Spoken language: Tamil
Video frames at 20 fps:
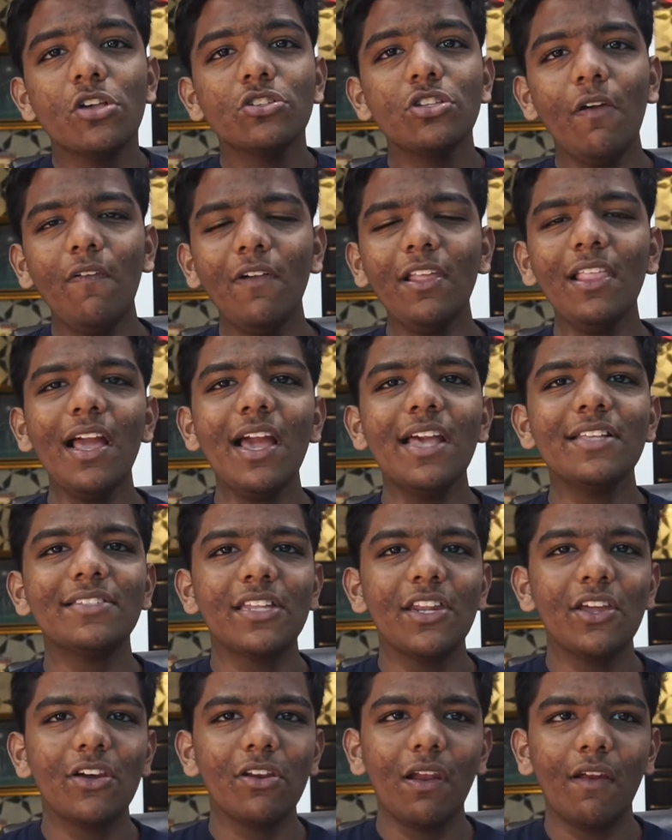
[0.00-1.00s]
ஸோ இவ்வளோ தான்
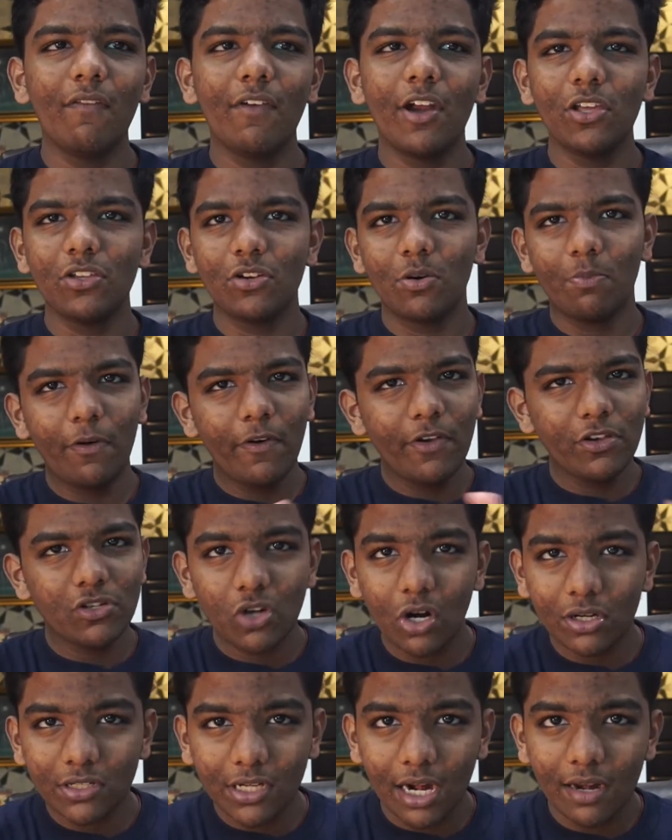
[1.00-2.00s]
கழிச்சு இன்னைக்குள்ள வீடியோ ரொம்பவே
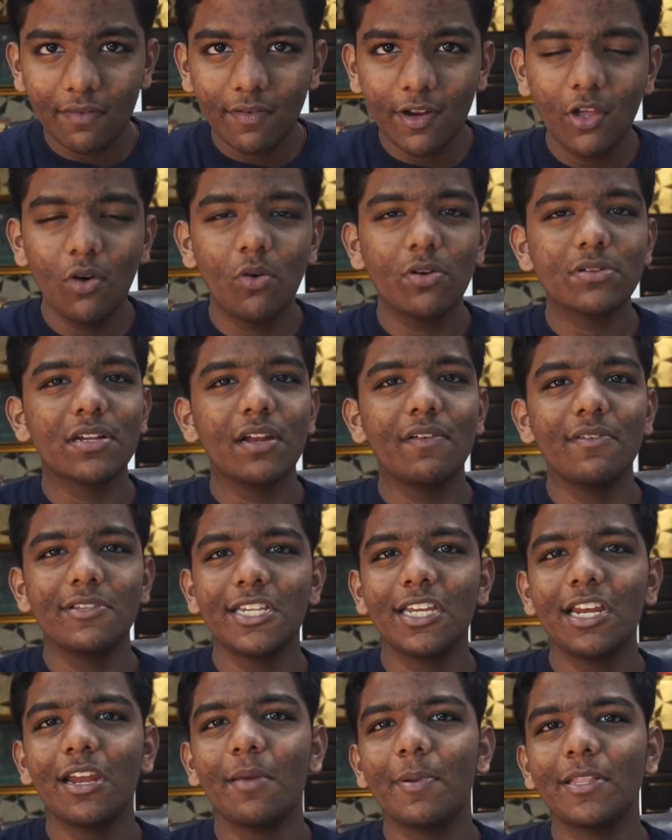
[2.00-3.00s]
ஷார்ட்டான வீடியோ ஒரு சில
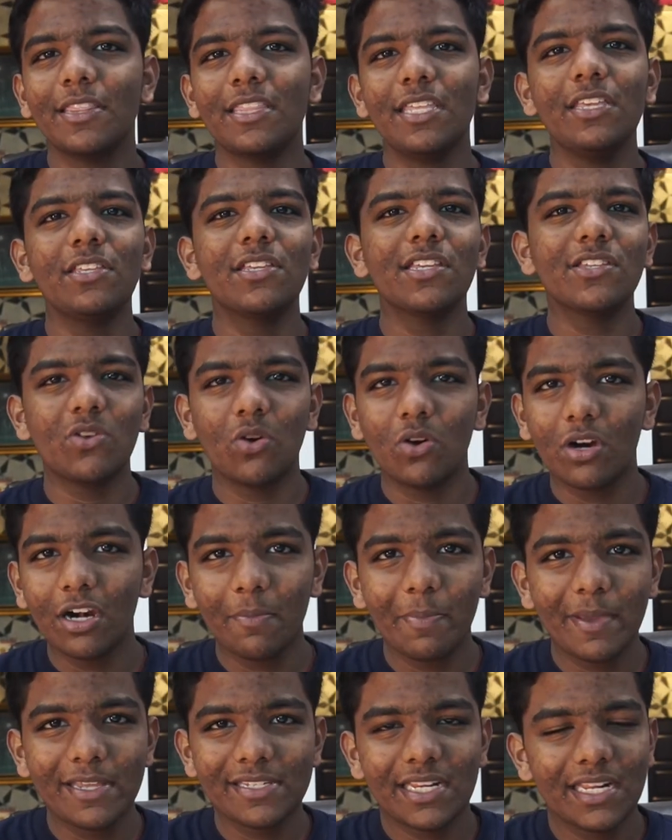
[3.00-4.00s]
விஷயங்களை பற்றி ஜஸ்ட்
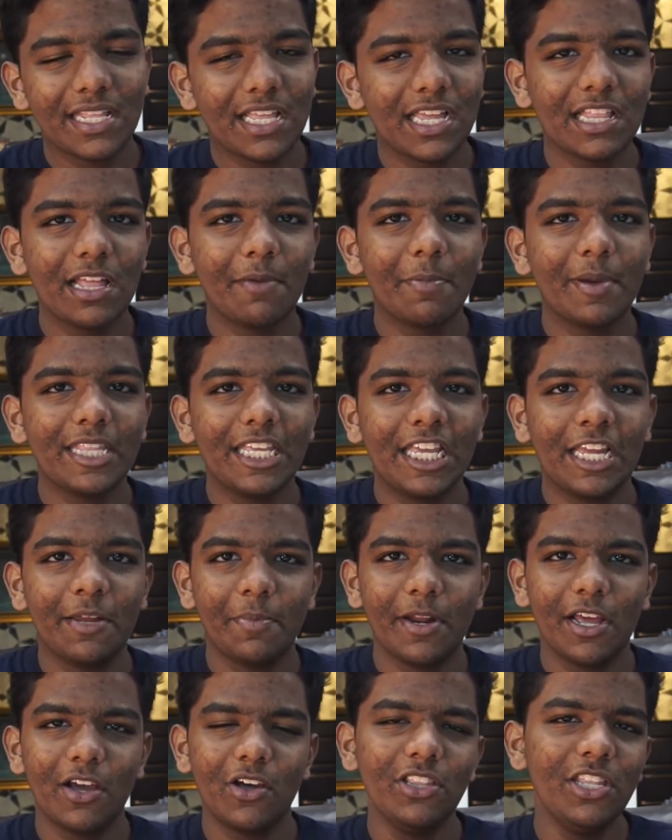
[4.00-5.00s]
உங்கள்கிட்ட பேசுகிறதுக்கு தான் பார்த்தீங்க
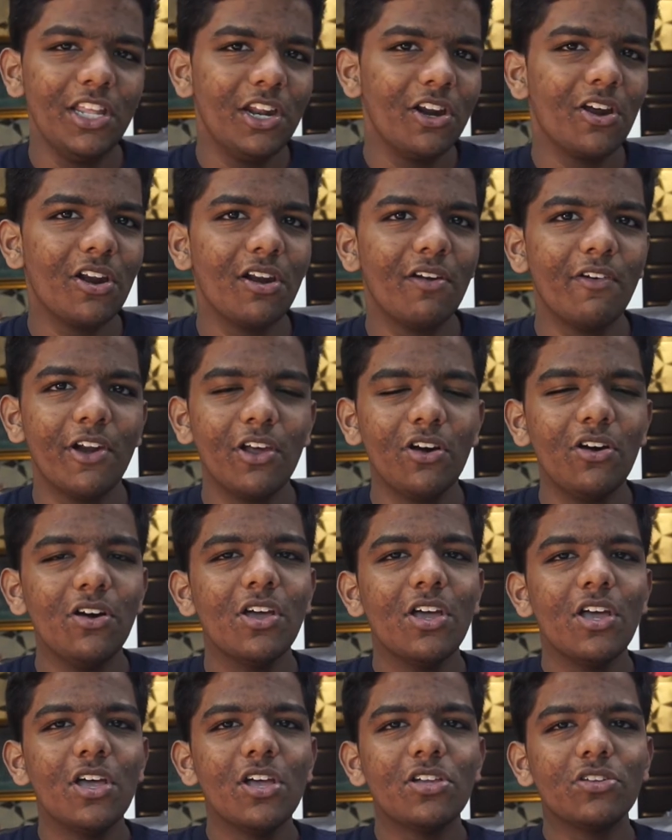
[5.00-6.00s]
அப்படின்னா வந்து இன்னைக்குள்ள வீடியோ
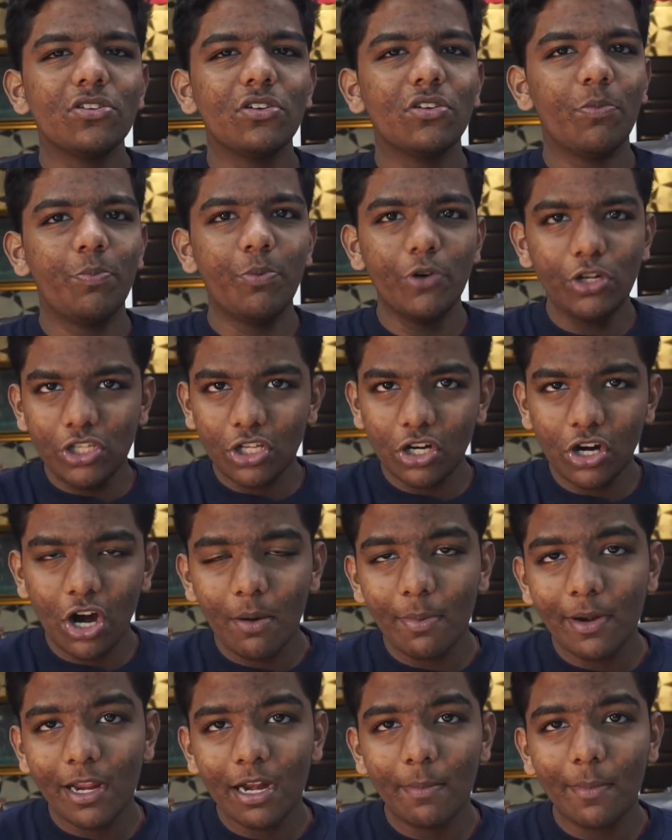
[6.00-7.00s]
ஸோ
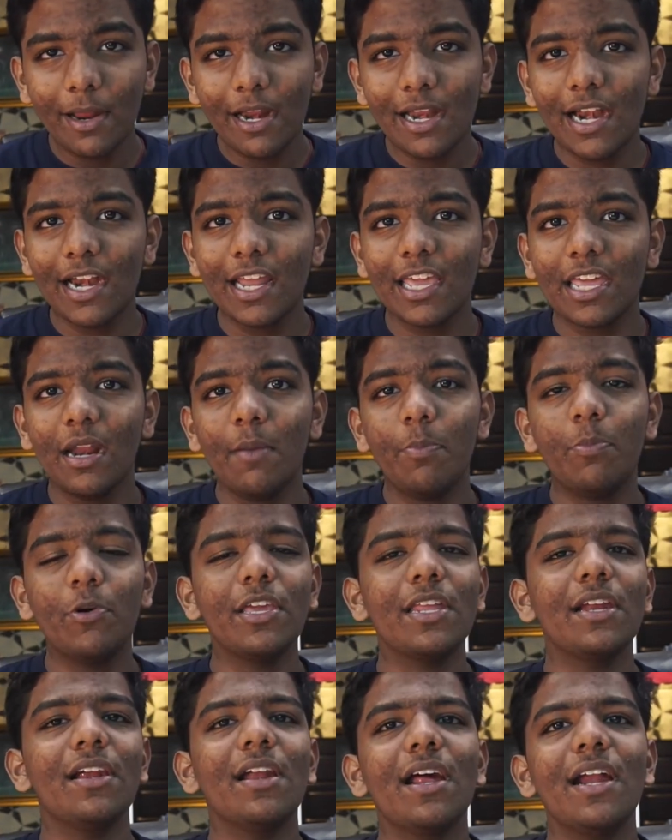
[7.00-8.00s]
பிடிச்சிருக்கோம் அப்படிங்கிற மாதிரி நினைக்கிறேன்
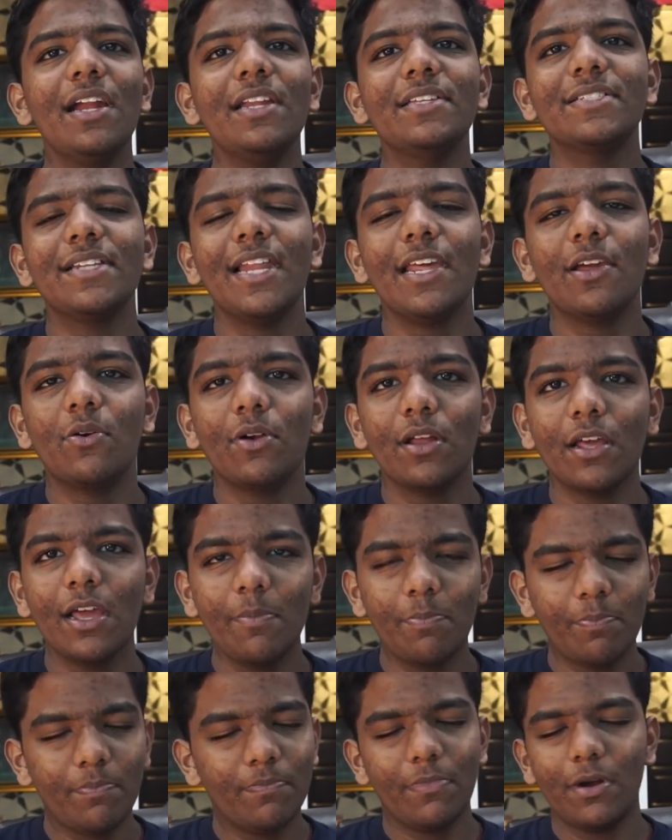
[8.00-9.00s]
பிடிக்கலனாக்கா டிஸ்லைக்
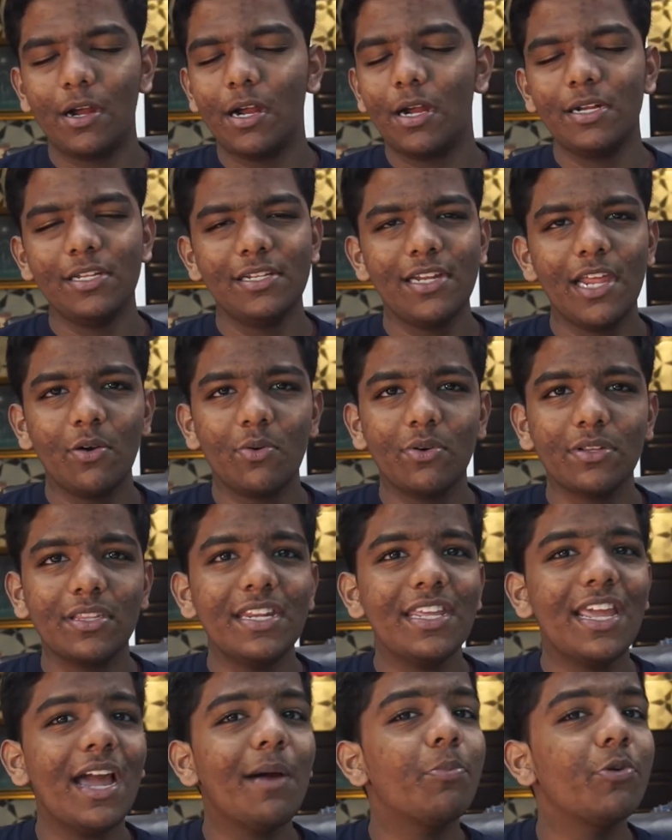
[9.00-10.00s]
கொடுங்க டிஸ்லைக்
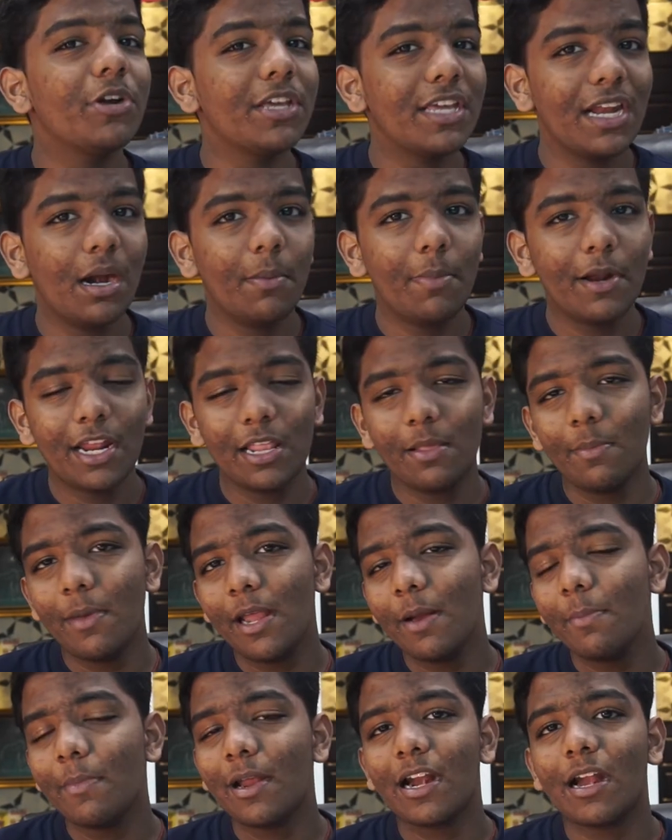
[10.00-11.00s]
கொடுத்துட்டு ஏன் பிடிக்கல அப்படிங்கிற
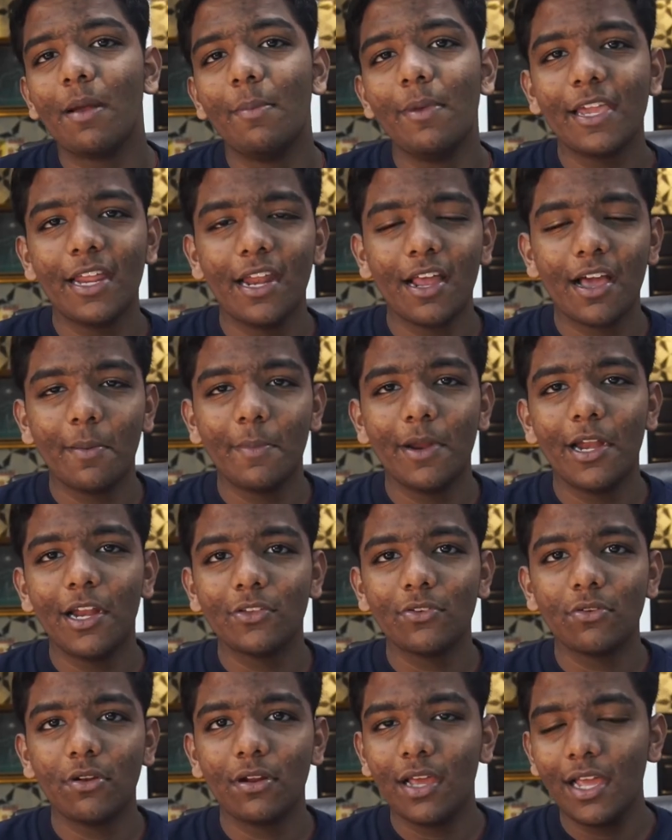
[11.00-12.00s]
மாதிரி மறக்காம கேள்வி
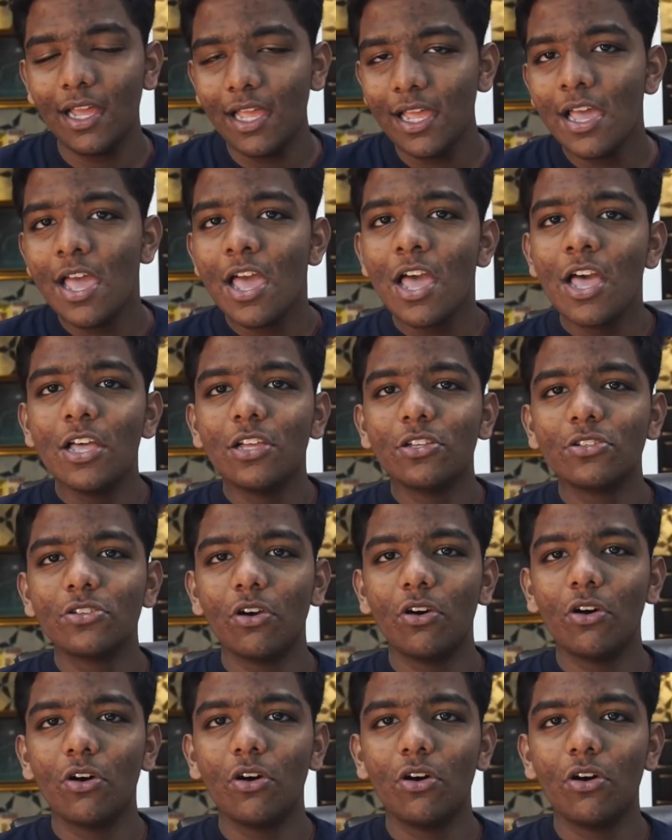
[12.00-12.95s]
கமெண்ட்டில் சொல்லுங்கள் ஸோ